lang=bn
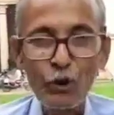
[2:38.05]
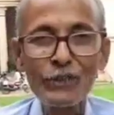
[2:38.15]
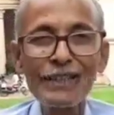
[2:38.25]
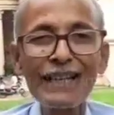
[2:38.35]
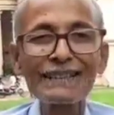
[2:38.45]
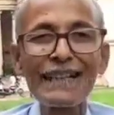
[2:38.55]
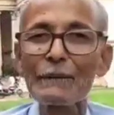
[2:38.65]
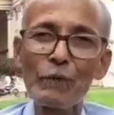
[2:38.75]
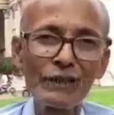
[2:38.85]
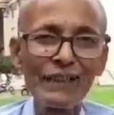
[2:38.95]
জড়িয়ে আছে
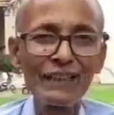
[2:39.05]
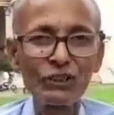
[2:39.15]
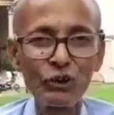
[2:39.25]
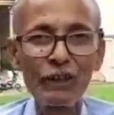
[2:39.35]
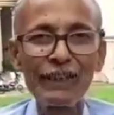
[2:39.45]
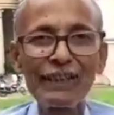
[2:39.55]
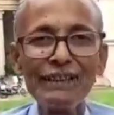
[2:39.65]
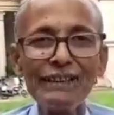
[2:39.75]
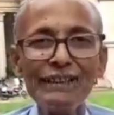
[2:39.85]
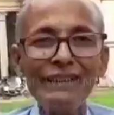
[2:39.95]
এই ময়দানের সঙ্গে
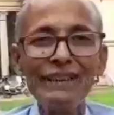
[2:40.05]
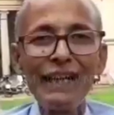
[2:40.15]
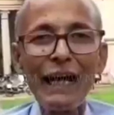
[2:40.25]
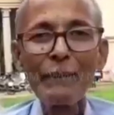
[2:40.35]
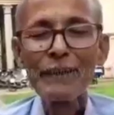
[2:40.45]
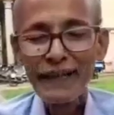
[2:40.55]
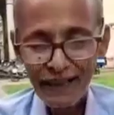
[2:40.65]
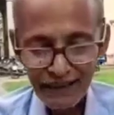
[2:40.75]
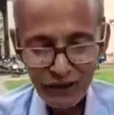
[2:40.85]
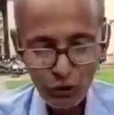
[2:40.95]
আমি
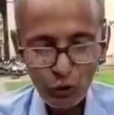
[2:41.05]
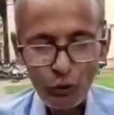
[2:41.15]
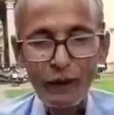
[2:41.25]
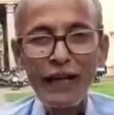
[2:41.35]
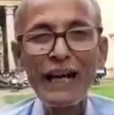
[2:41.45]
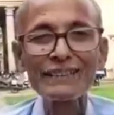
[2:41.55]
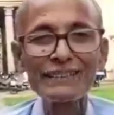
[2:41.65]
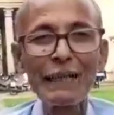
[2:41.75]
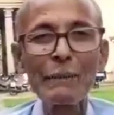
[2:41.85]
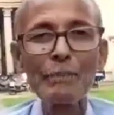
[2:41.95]
এখানে ছোটোবেলায়
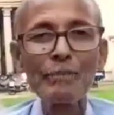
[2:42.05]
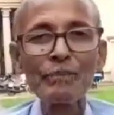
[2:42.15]
আসতাম